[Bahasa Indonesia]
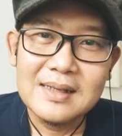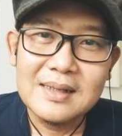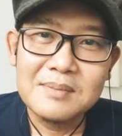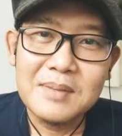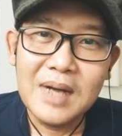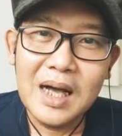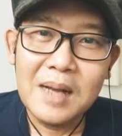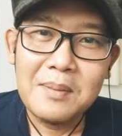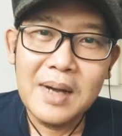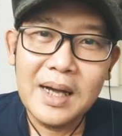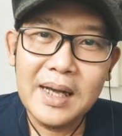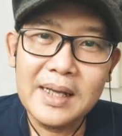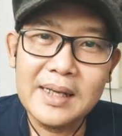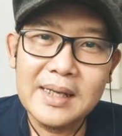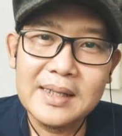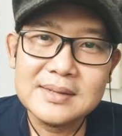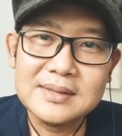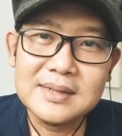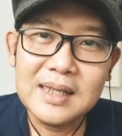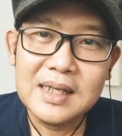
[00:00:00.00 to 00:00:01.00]
Abang
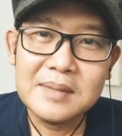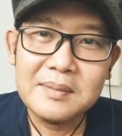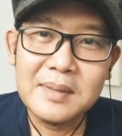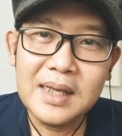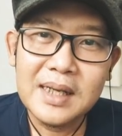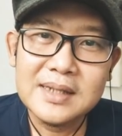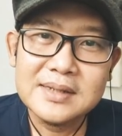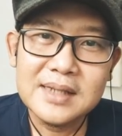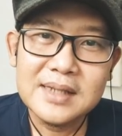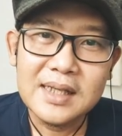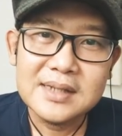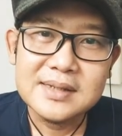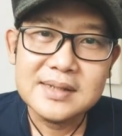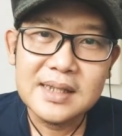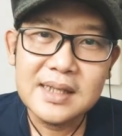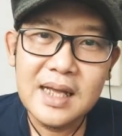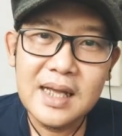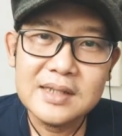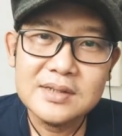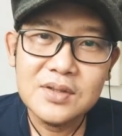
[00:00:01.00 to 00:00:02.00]
Erik dari Malaysia,
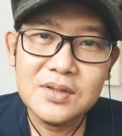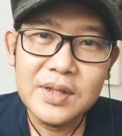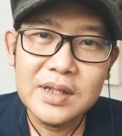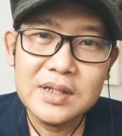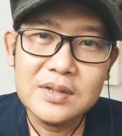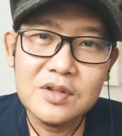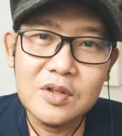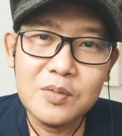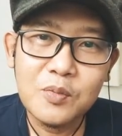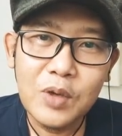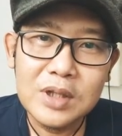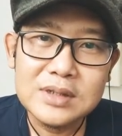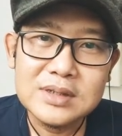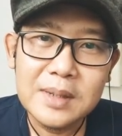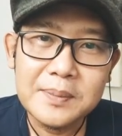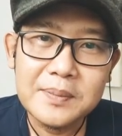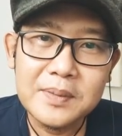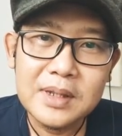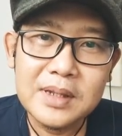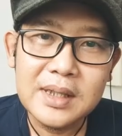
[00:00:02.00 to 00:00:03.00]
saya nak join grup
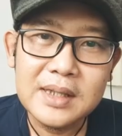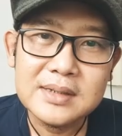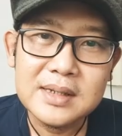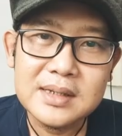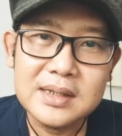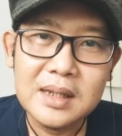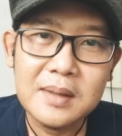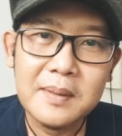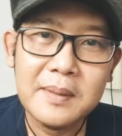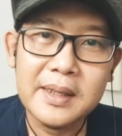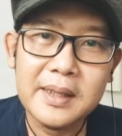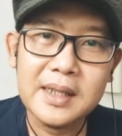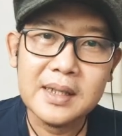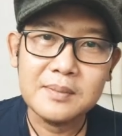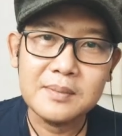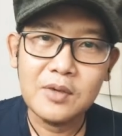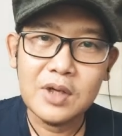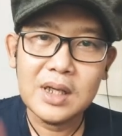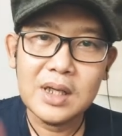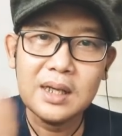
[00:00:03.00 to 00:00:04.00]
WhatsApp Good Anxiety Abang
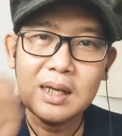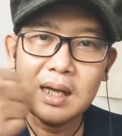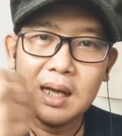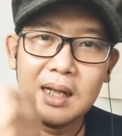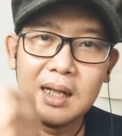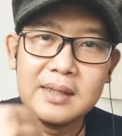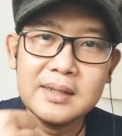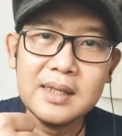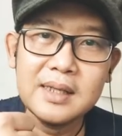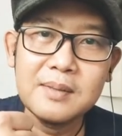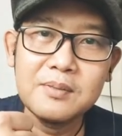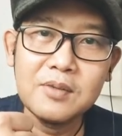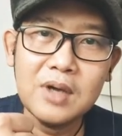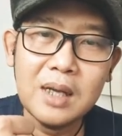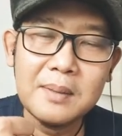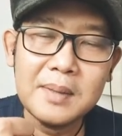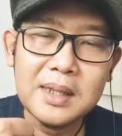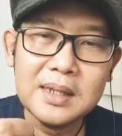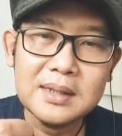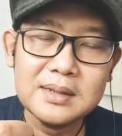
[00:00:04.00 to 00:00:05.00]
Erik. Boleh, Aida
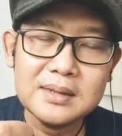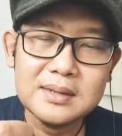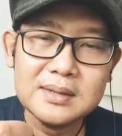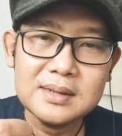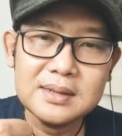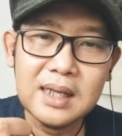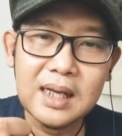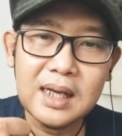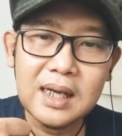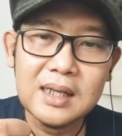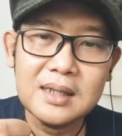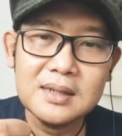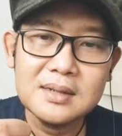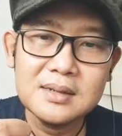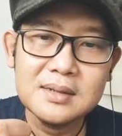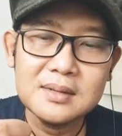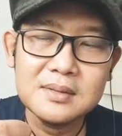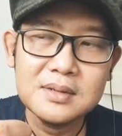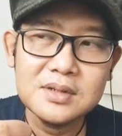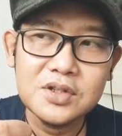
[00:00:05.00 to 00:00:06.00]
Muhammad, silahkan
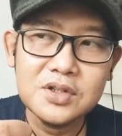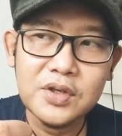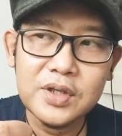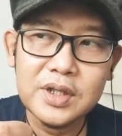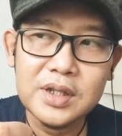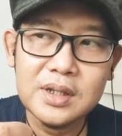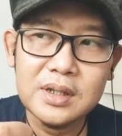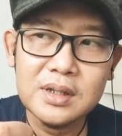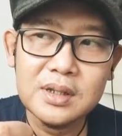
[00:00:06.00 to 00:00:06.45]
join